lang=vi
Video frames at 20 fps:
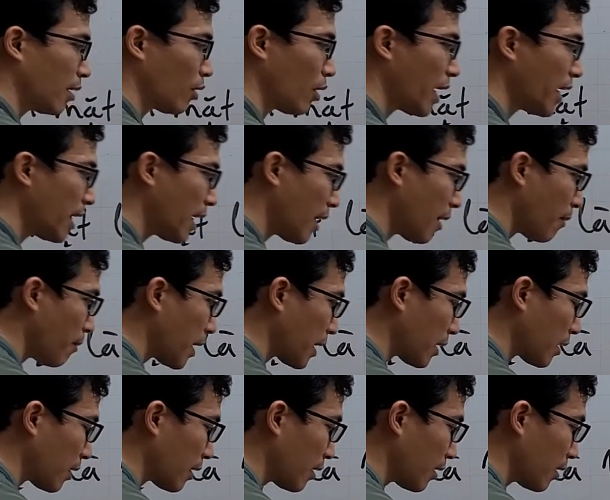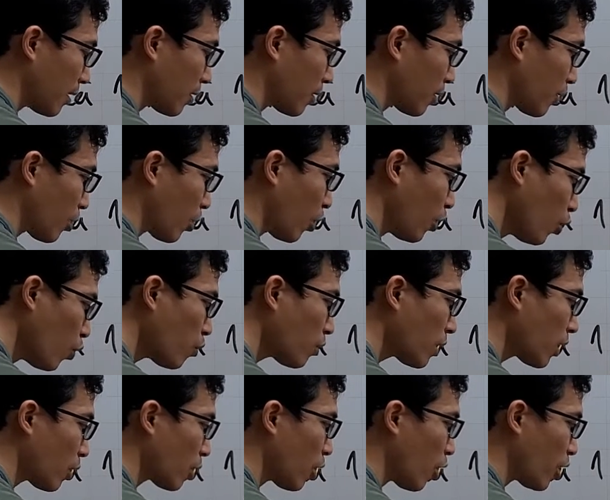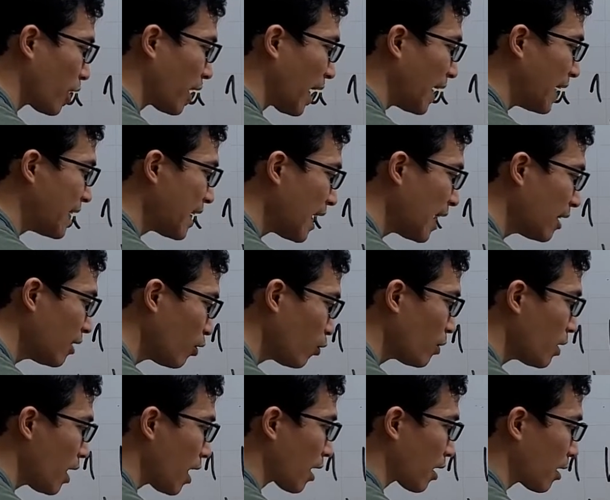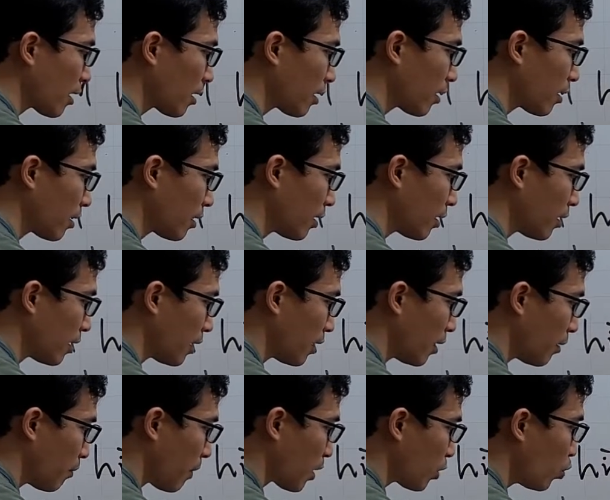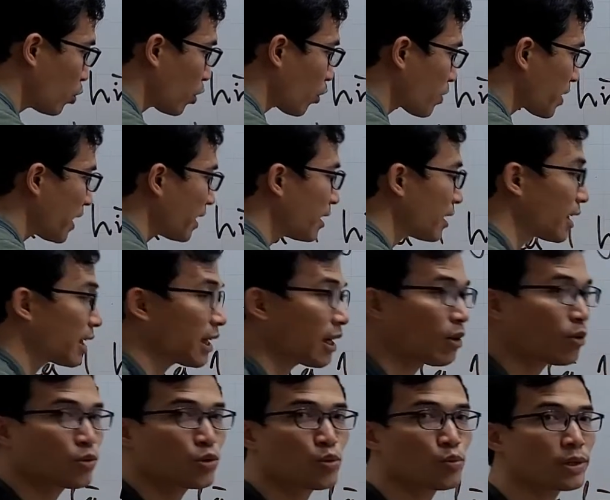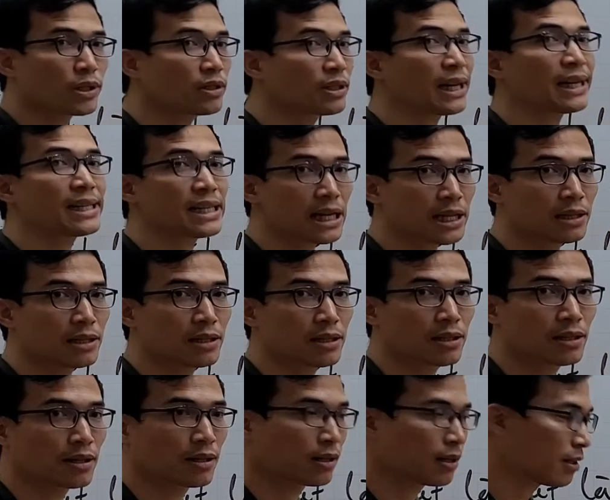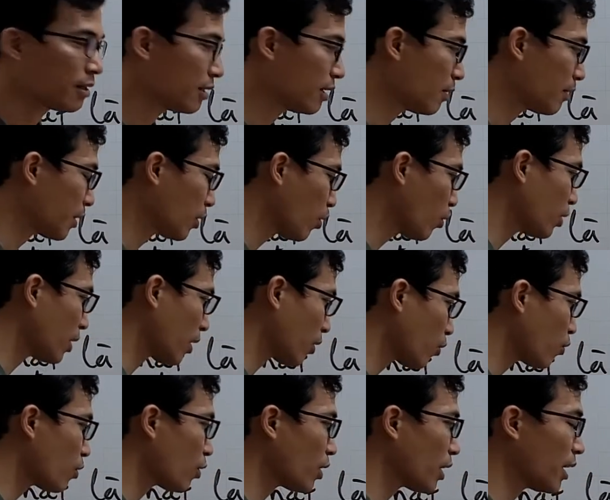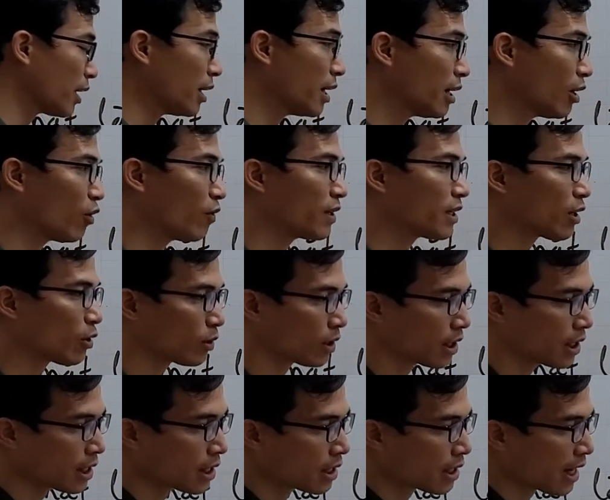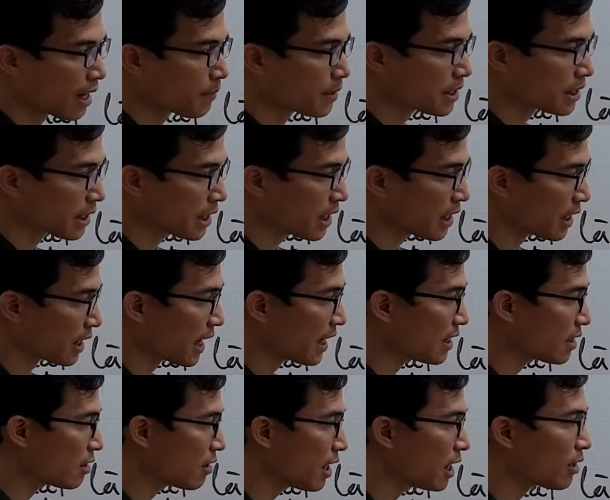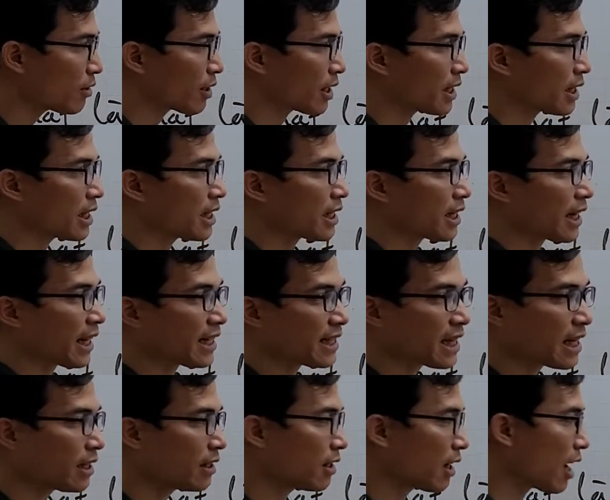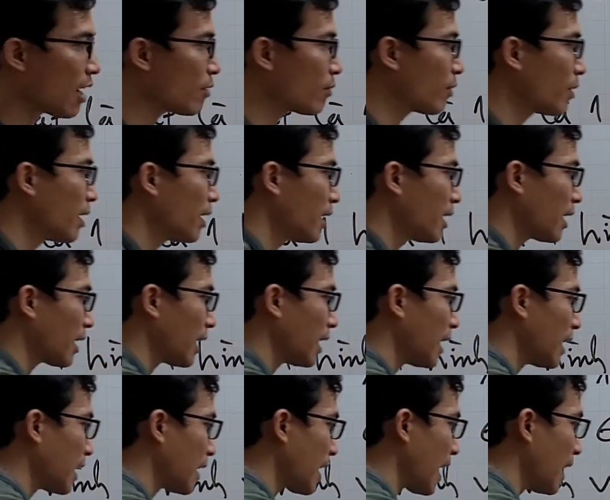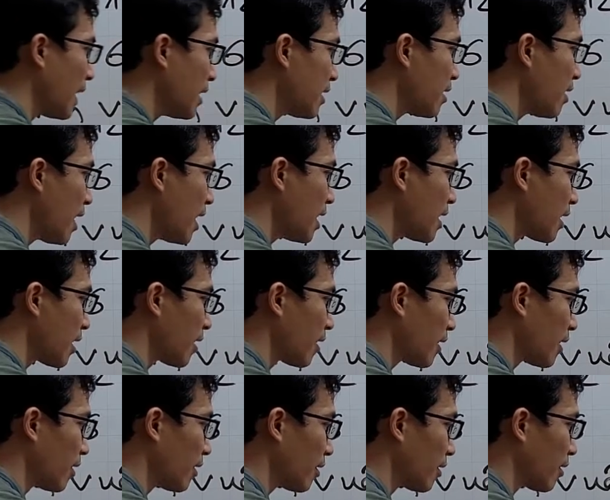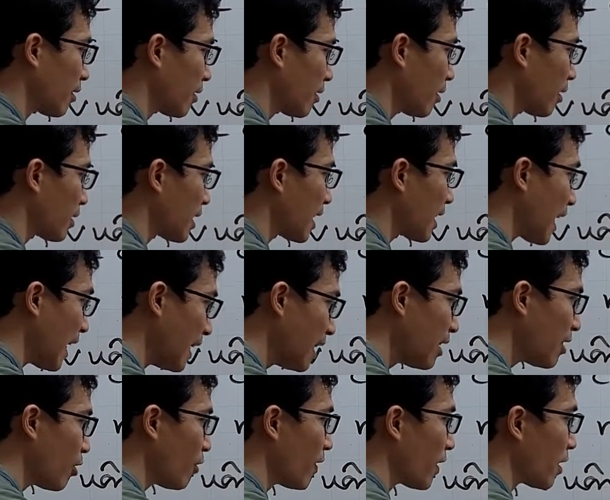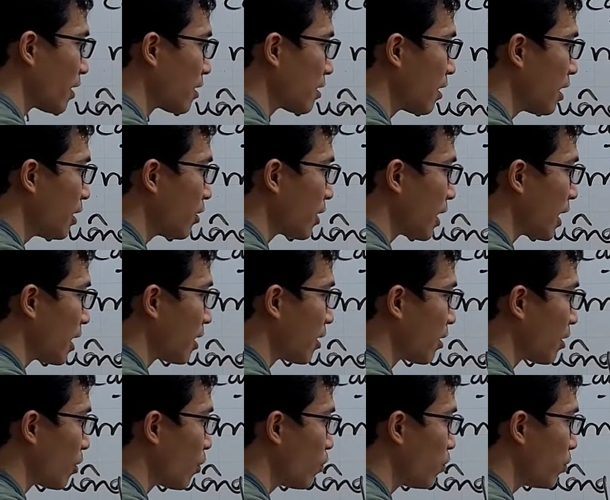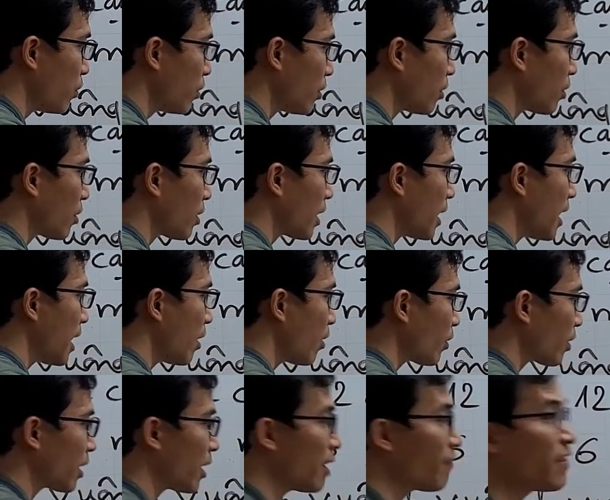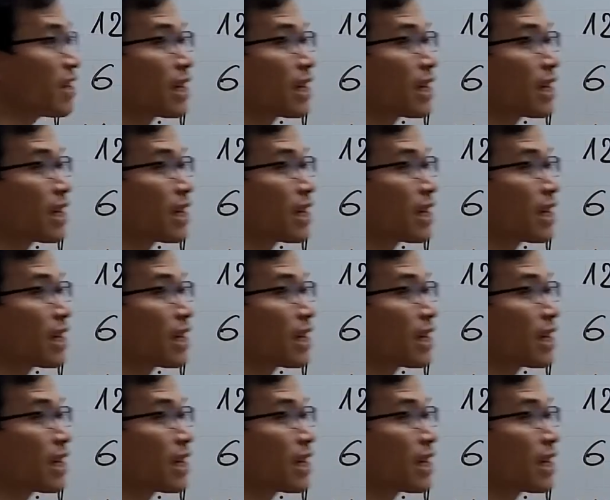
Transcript: hay là mặt có lúc thì còn gọi là đáy trên cũng được mặc dù trong sách thì người ta không dùng cái từ đáy trên nhưng mà thôi ta cũng có thể hiểu với nhau là ABCD là đáy dưới còn cái kia là đáy trên được không cái này là đáy dưới thực ra đáy thì nó phải ở dưới rồi đấy đúng nghĩa tiếng